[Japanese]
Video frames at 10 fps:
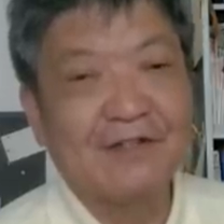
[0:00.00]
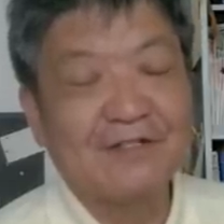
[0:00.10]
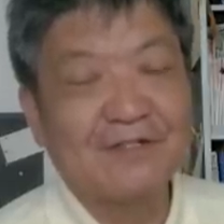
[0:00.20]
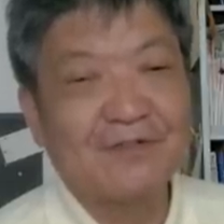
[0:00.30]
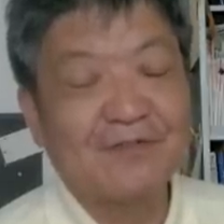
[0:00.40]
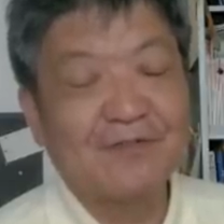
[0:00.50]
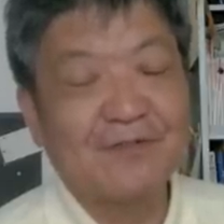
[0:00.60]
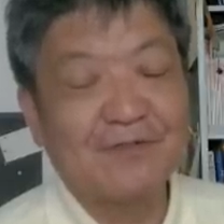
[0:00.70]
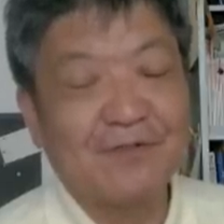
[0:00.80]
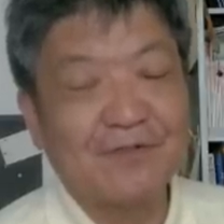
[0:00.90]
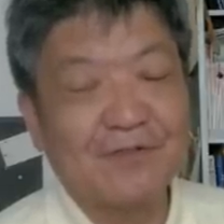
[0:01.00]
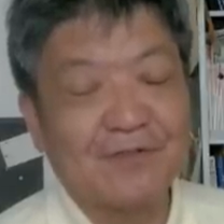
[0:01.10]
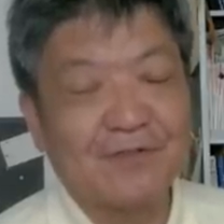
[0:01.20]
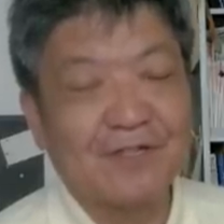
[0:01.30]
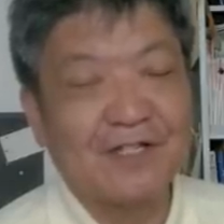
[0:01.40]
その黒竜交
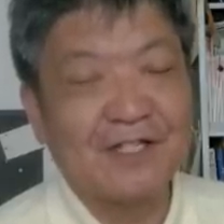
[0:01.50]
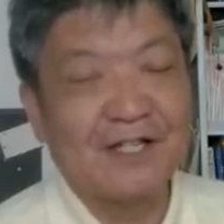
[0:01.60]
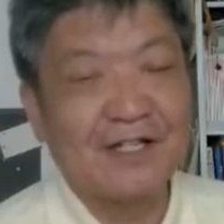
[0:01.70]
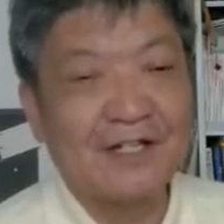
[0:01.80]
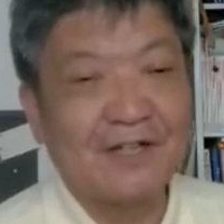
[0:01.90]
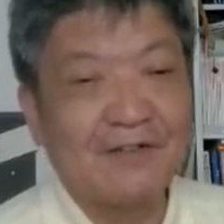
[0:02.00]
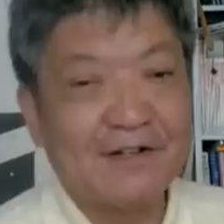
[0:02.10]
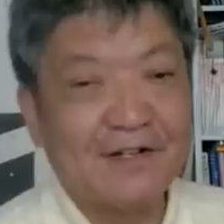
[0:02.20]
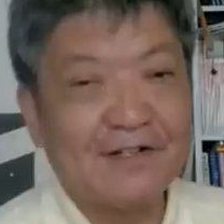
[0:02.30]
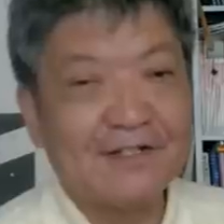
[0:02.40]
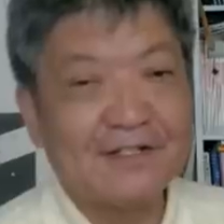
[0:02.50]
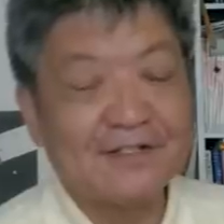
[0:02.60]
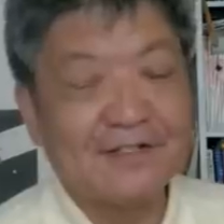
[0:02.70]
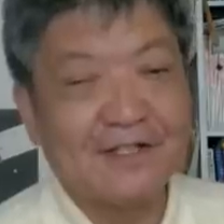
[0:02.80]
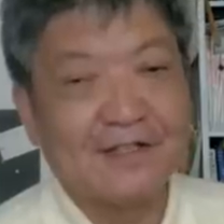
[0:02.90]
渉の左側がで
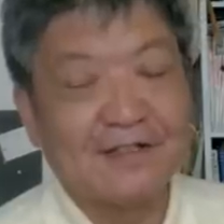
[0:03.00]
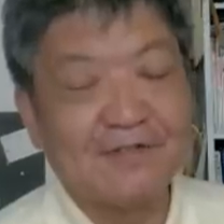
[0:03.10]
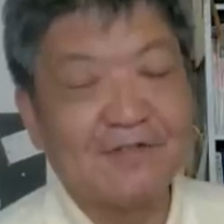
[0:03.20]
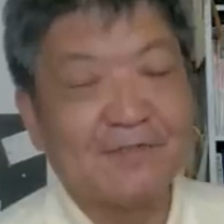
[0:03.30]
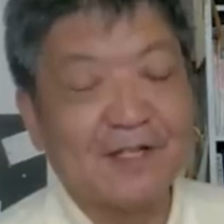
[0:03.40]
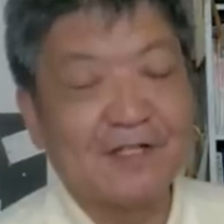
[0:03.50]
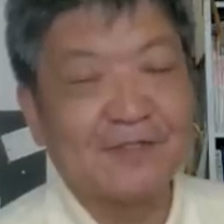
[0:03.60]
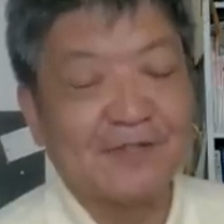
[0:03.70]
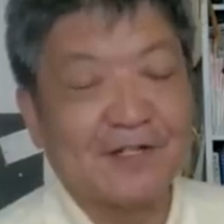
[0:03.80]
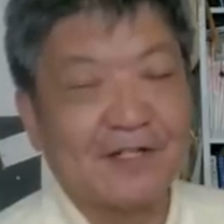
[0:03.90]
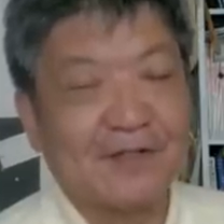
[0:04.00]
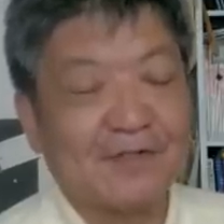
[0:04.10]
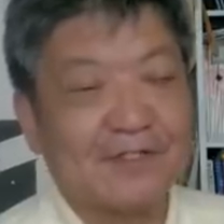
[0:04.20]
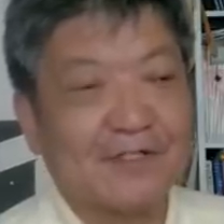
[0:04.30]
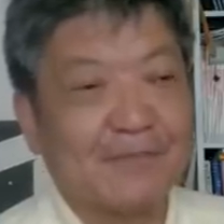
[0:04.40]
すね、旧満州の中でも
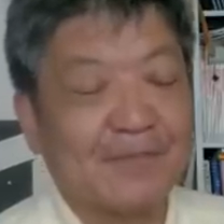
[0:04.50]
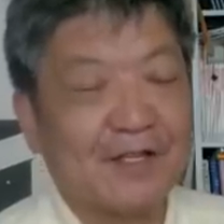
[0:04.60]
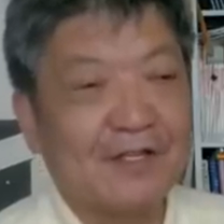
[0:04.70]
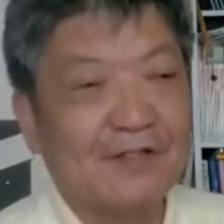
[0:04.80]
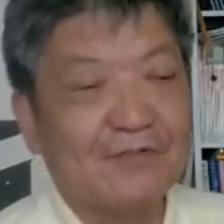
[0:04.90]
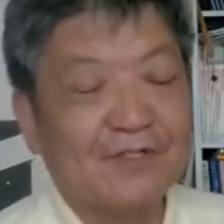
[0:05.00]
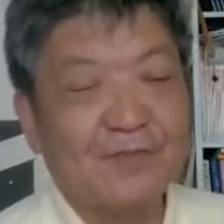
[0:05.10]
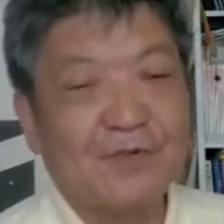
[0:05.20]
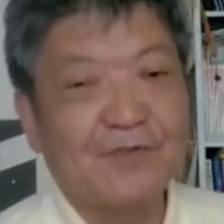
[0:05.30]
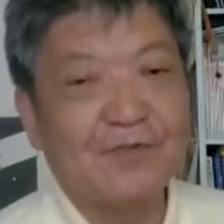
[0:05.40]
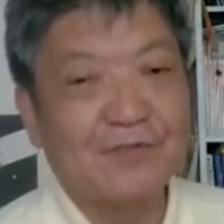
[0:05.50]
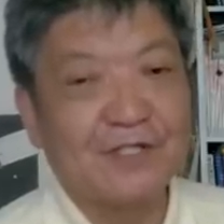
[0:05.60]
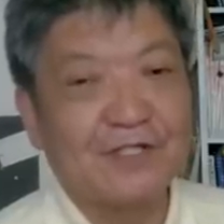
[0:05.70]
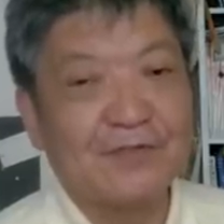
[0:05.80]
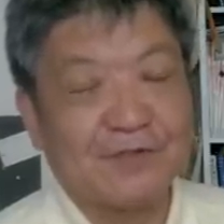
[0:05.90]
ですね、内モンゴル
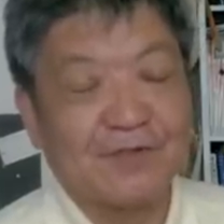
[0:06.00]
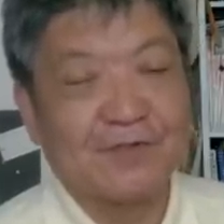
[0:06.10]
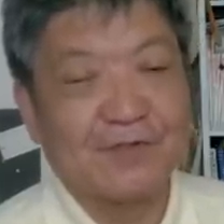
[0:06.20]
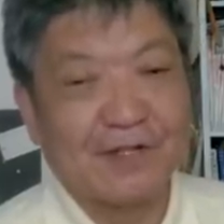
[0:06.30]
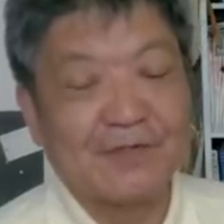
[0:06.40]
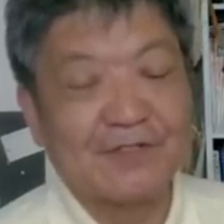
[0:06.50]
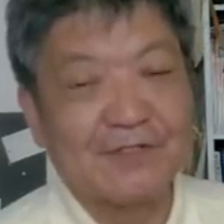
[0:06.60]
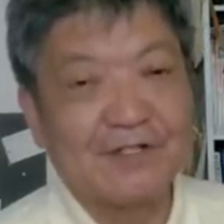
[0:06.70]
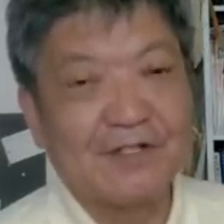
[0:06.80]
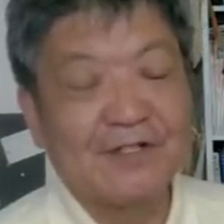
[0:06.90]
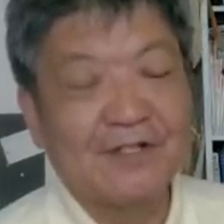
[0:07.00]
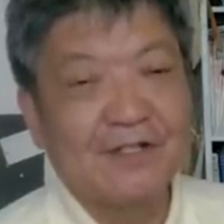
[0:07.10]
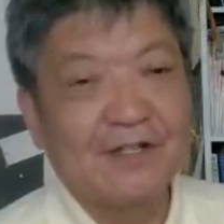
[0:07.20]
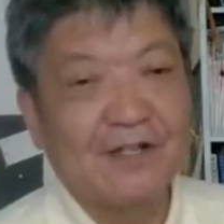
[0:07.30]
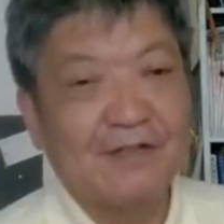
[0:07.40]
自治区というところになります。
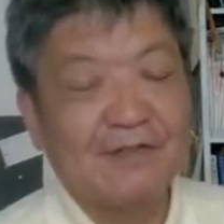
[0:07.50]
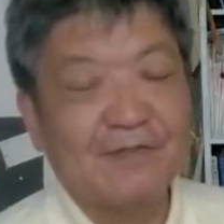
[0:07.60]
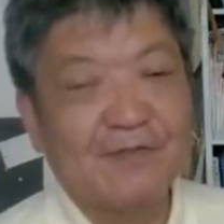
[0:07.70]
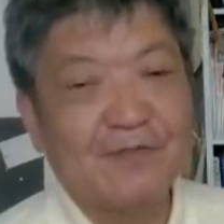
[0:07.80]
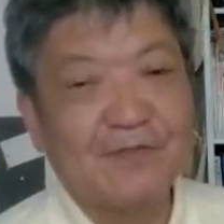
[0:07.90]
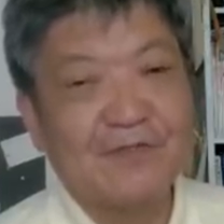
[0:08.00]
えー、いわゆるモンゴ